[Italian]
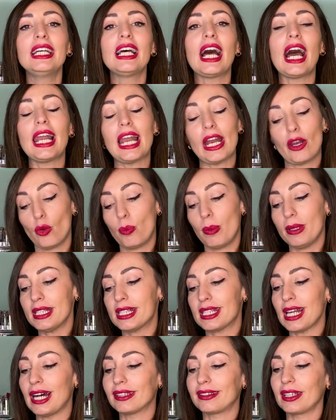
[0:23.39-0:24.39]
l'hanno
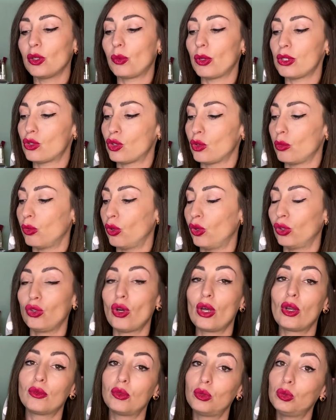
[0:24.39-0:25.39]
pensata in questo modo,
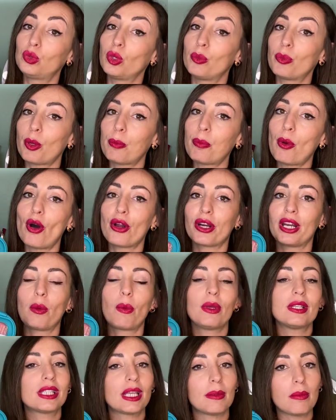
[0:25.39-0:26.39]
hanno voluto proporre
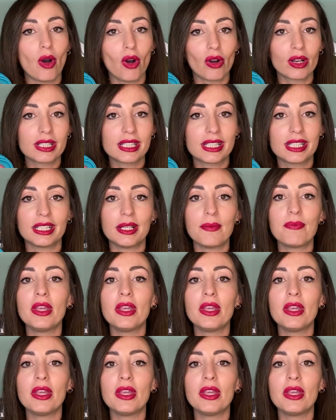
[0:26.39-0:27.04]
questa box